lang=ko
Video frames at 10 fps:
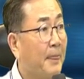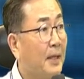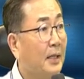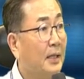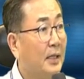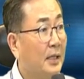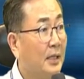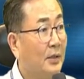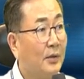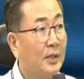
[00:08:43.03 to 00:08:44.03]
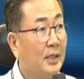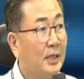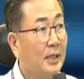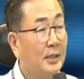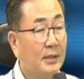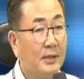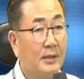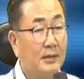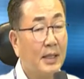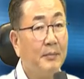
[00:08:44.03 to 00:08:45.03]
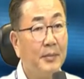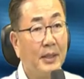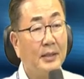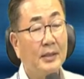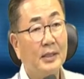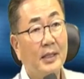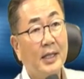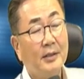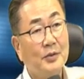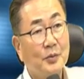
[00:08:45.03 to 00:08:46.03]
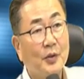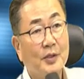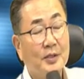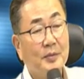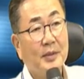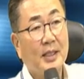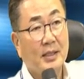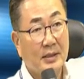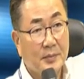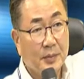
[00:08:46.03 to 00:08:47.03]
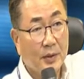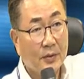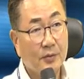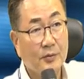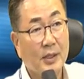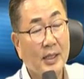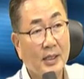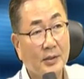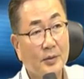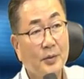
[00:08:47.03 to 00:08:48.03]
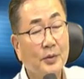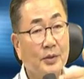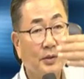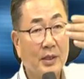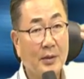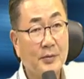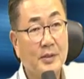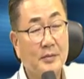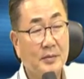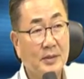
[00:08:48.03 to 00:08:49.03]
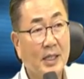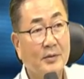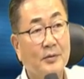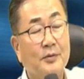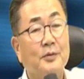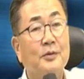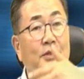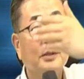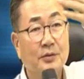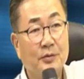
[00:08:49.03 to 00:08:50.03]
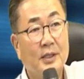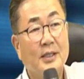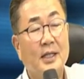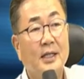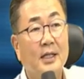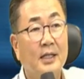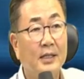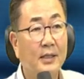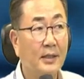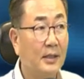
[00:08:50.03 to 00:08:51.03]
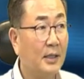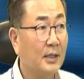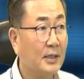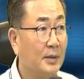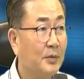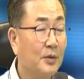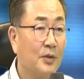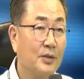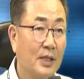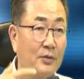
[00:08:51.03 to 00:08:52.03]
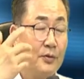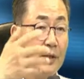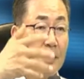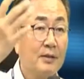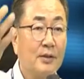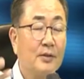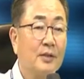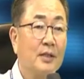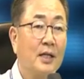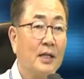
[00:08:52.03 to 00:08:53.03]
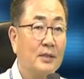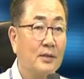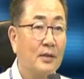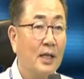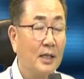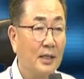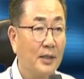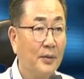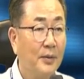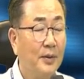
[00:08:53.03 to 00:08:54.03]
에, 예, 여기에 그 300은 이 레이어가 좀 더 있습니다. 이제 벽도 하나 넣고 더 아웃사이드 넣고 그 뒤에다가 어, 아, 그림도 넣어서 한툴 레이어 더 들어가서 가게 되고